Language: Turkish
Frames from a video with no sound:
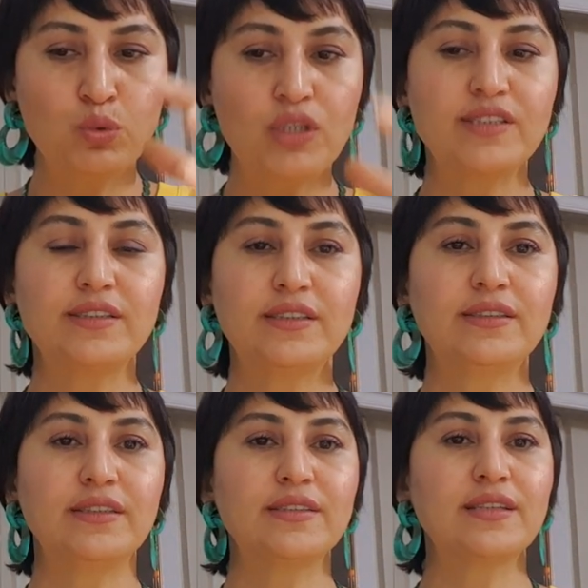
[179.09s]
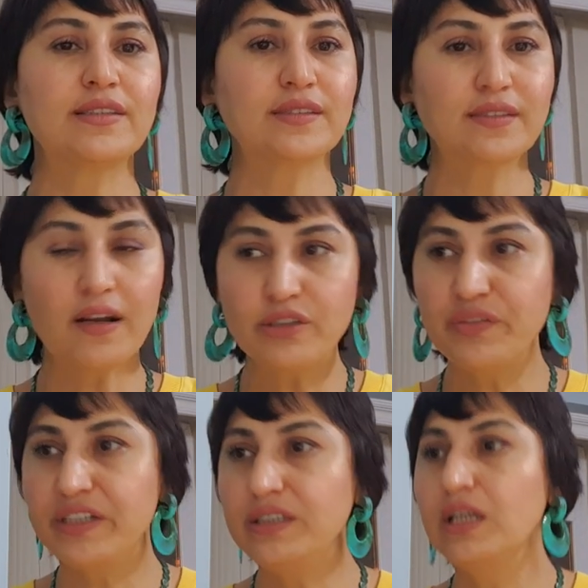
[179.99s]
burası dediğinizde start
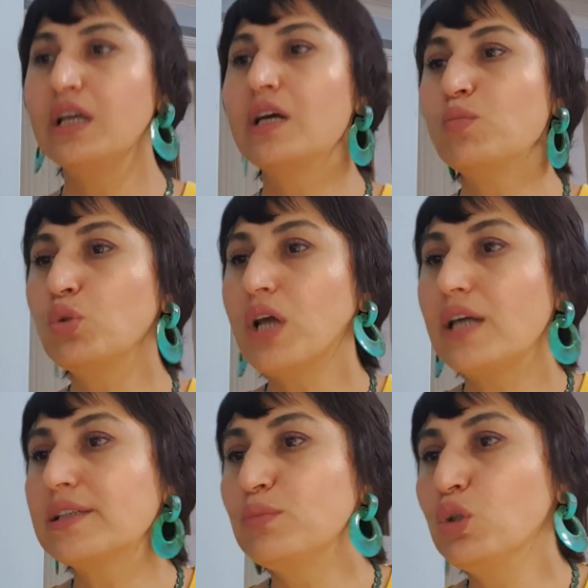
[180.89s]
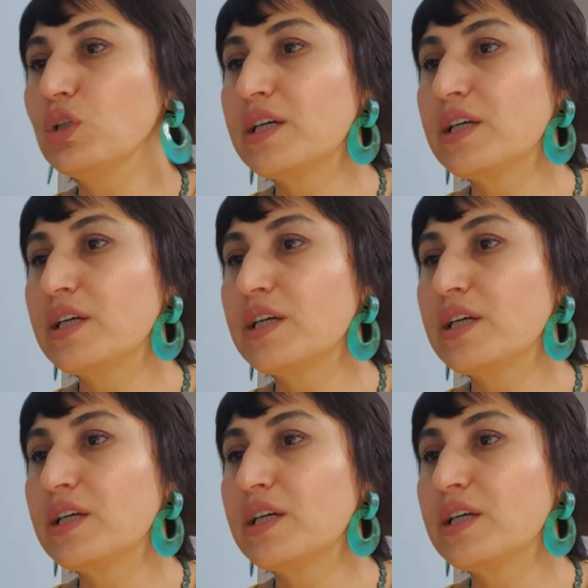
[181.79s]
verin. Bunlar da büyük